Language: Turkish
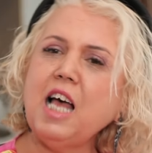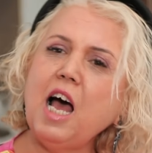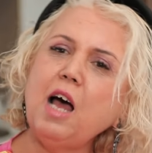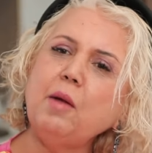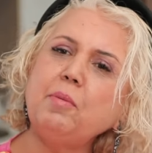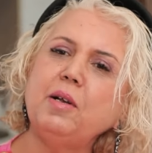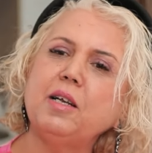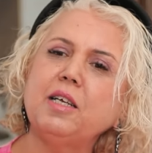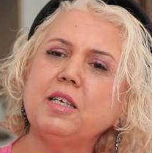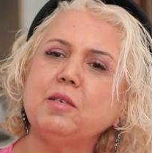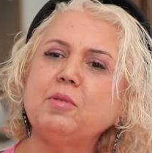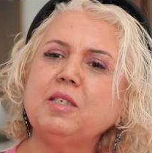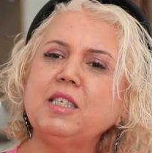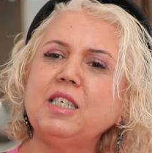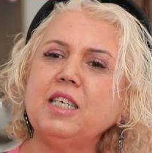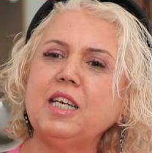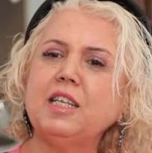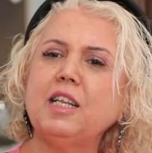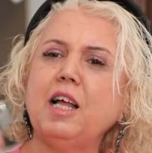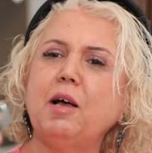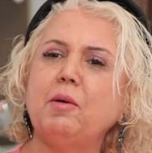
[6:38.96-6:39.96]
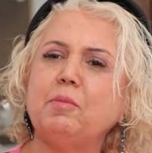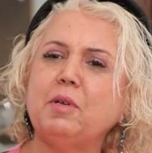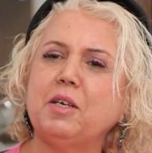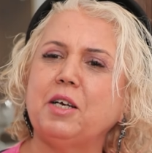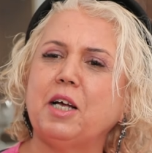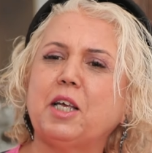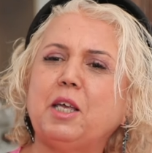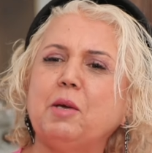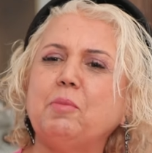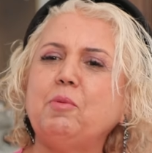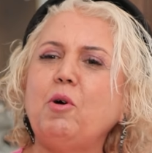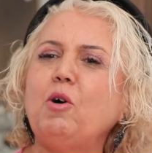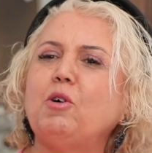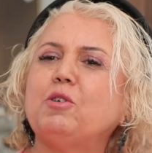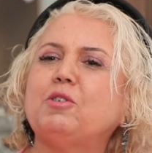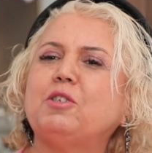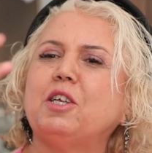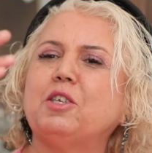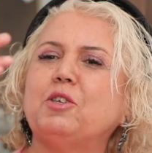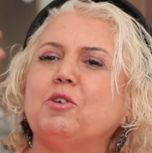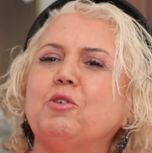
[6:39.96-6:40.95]
Serpil Hanım sıradan bir rakip
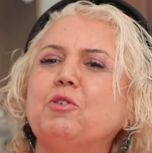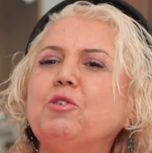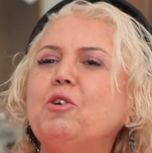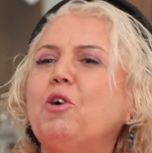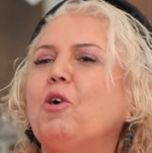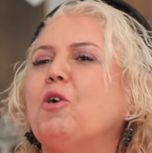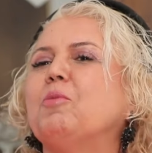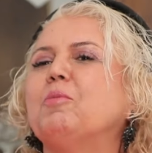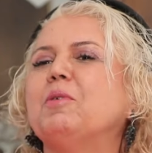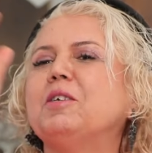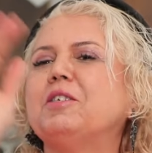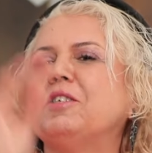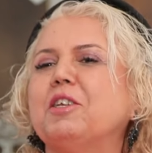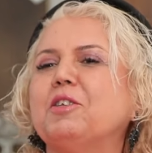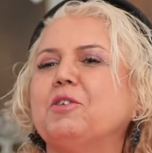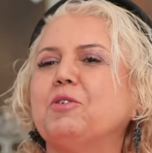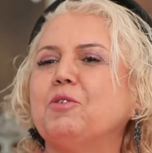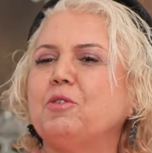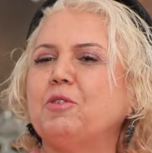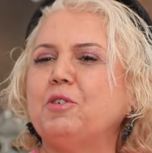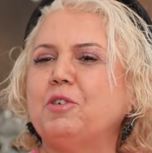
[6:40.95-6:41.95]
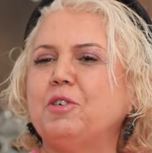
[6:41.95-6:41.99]
olsa da olur, olmasa da olur.